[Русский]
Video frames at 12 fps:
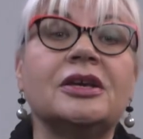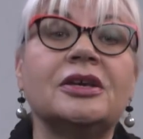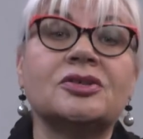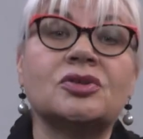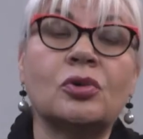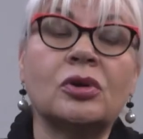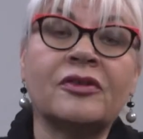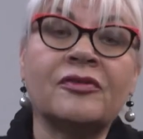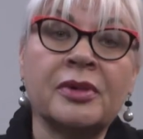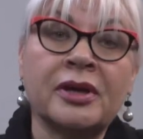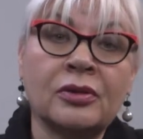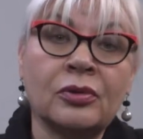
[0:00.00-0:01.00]
Из
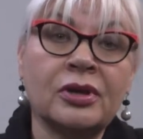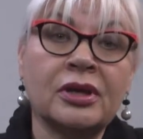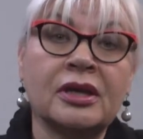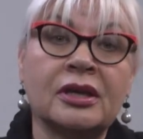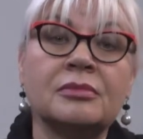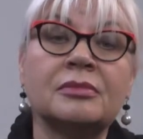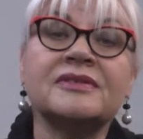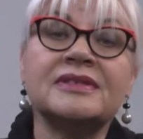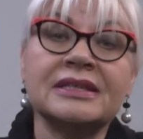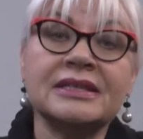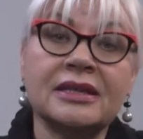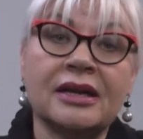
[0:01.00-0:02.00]
уроков биологии мы
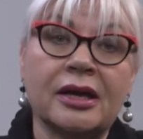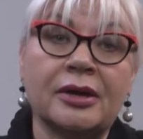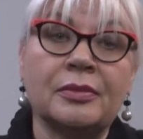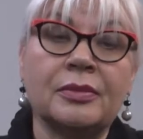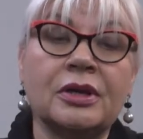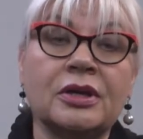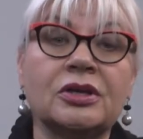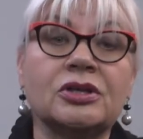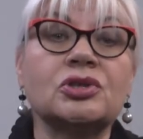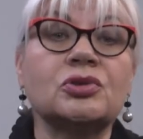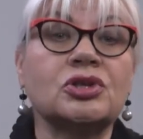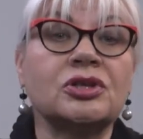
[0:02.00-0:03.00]
все знаем,
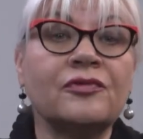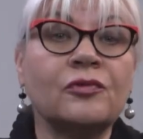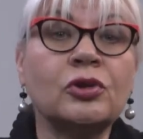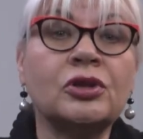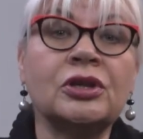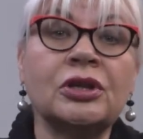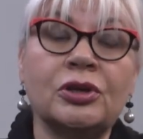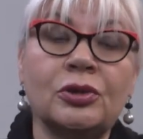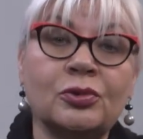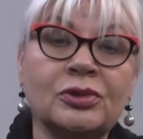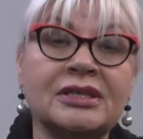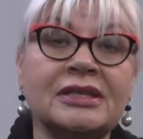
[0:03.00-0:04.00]
что животные,
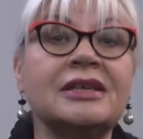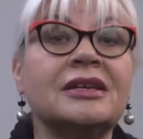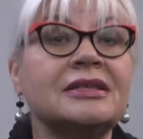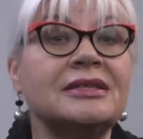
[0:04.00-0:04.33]
люди и